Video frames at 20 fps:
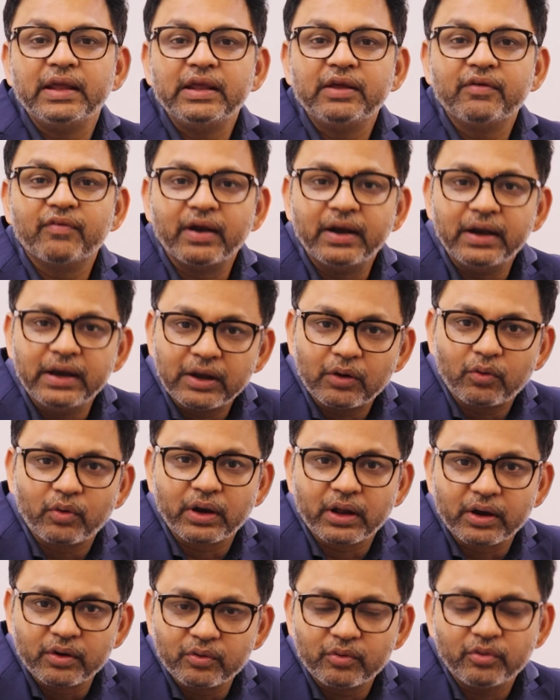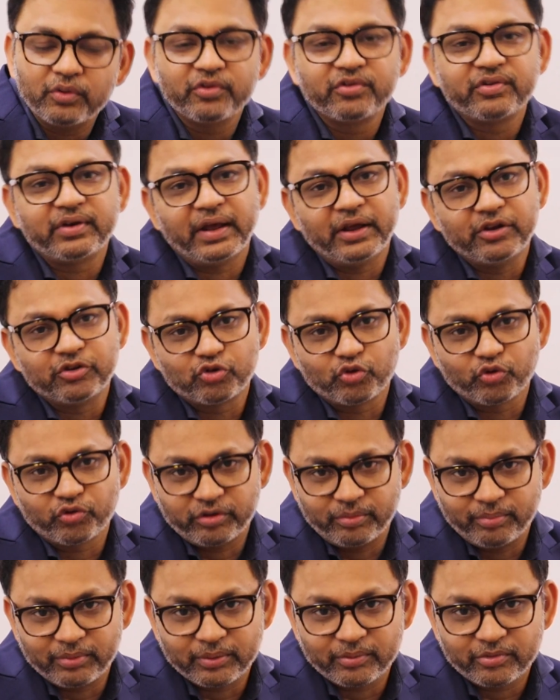ఇవన్నీ కూడాను స్టేజ్ టూ
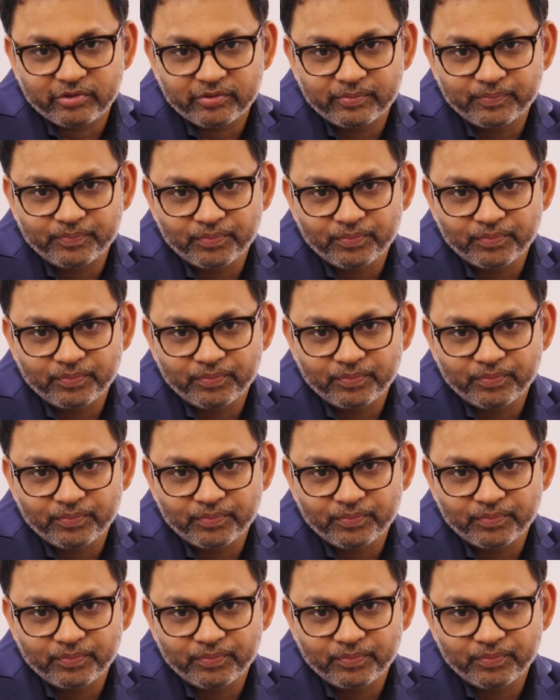సిమ్టమ్స్